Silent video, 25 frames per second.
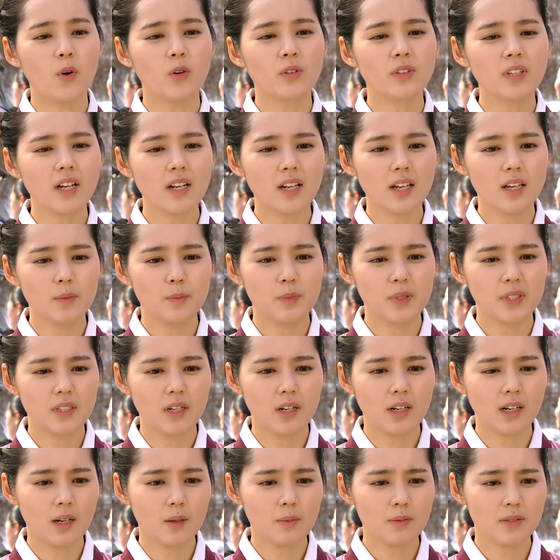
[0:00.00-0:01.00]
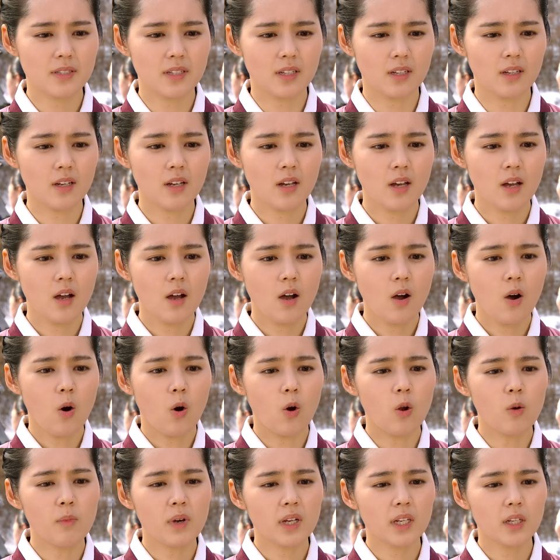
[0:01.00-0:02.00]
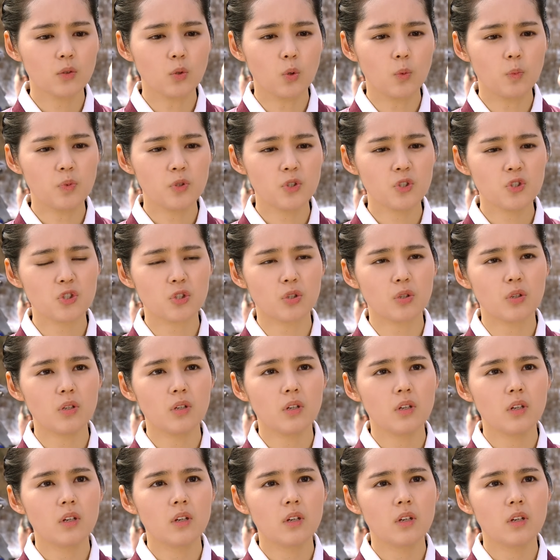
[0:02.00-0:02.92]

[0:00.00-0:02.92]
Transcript: 명나라의 비단값이 얼마나 높은 줄.